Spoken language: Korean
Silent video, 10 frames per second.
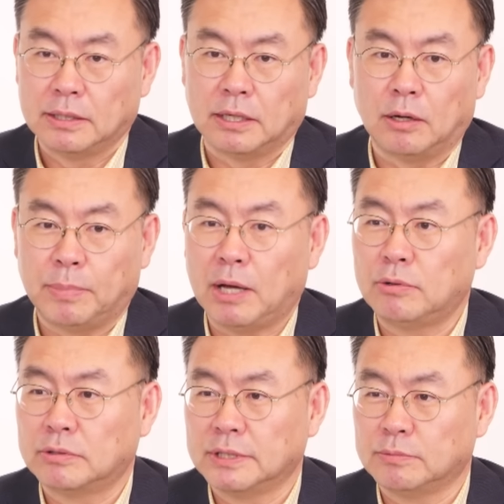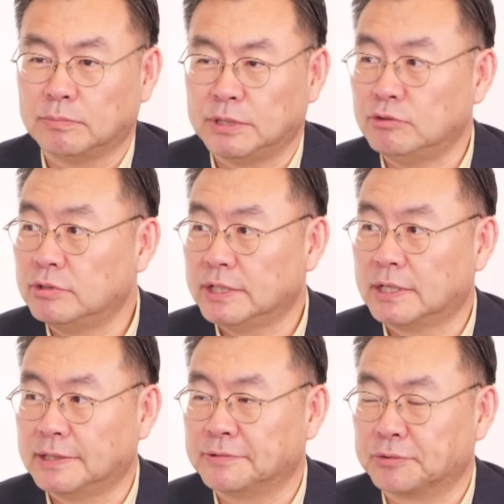어, 파월이
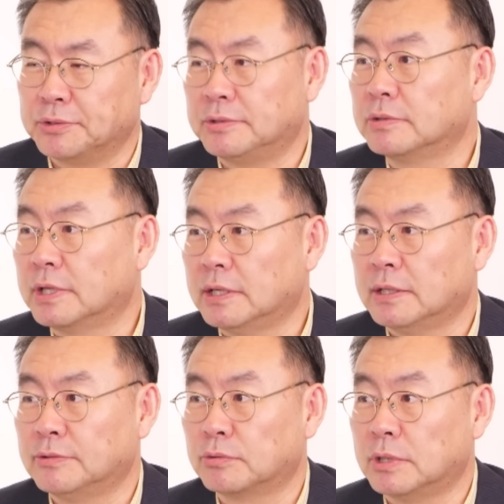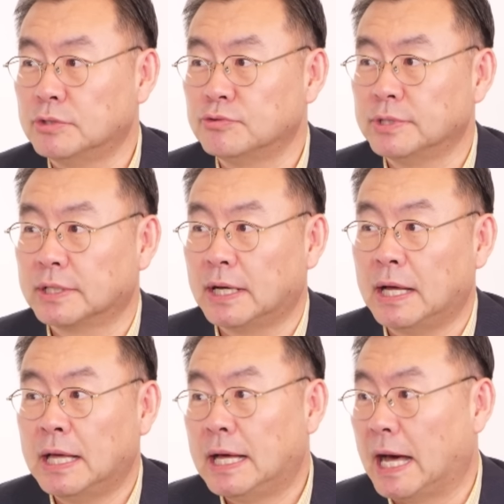비둘기가 됐어 이렇게 해석을 해주니까
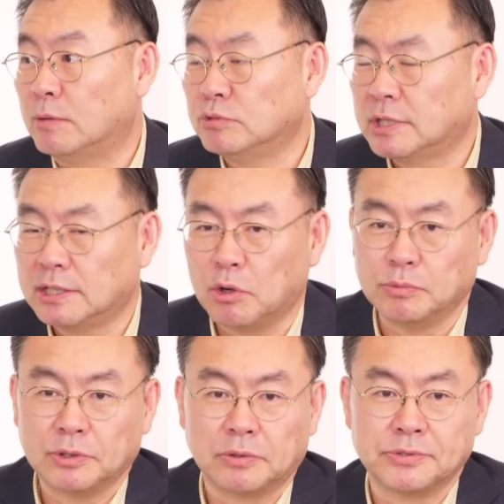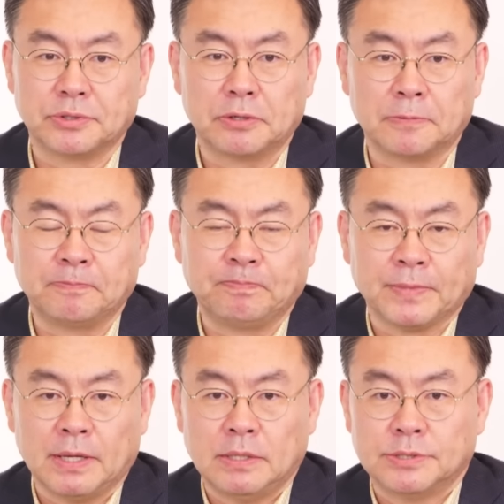아무 탈이 없는 것처럼
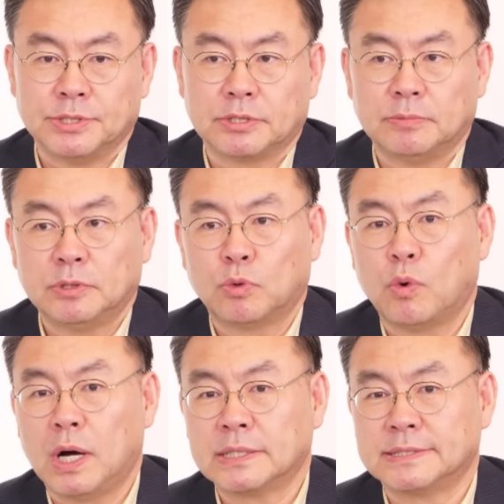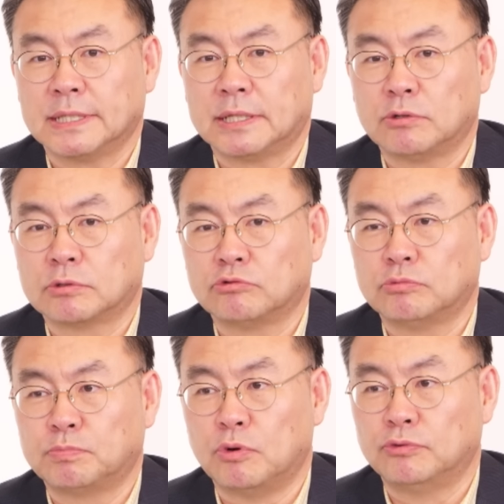지금은
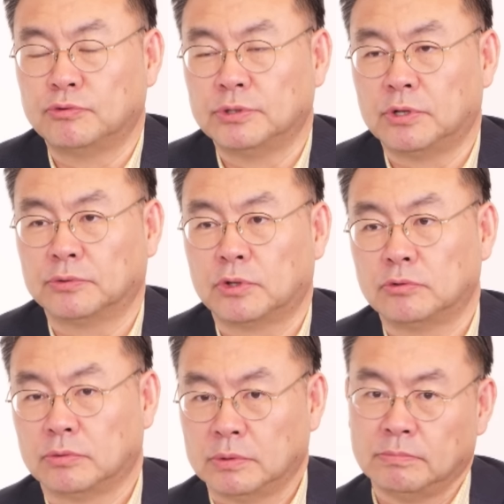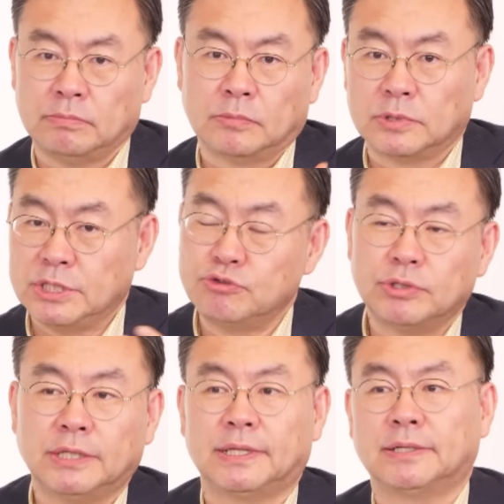호악재라고 볼 수 있는 어떤
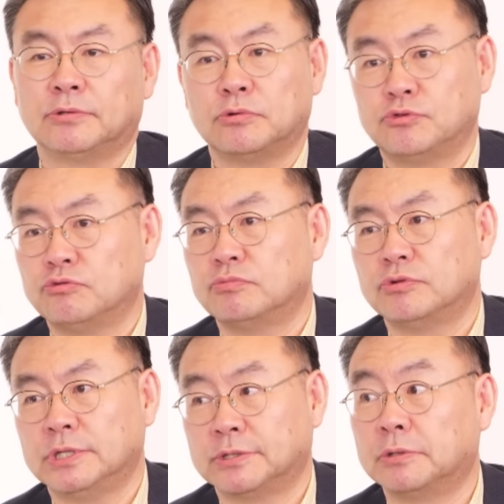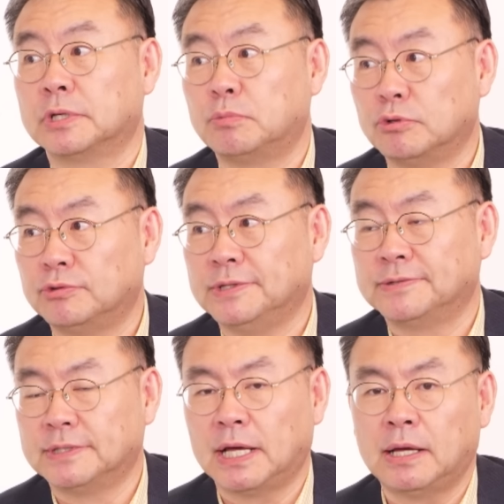기준에 따라서 충분히 그렇게 볼 수
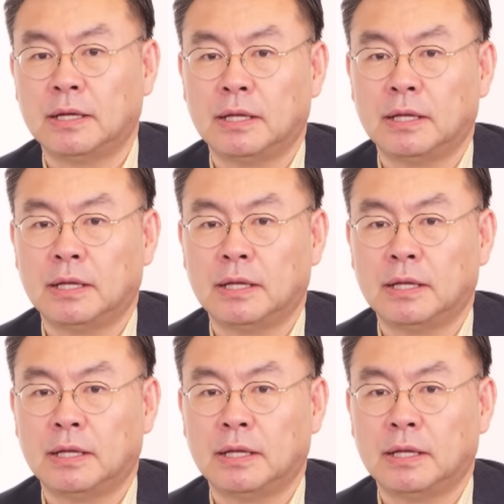있으나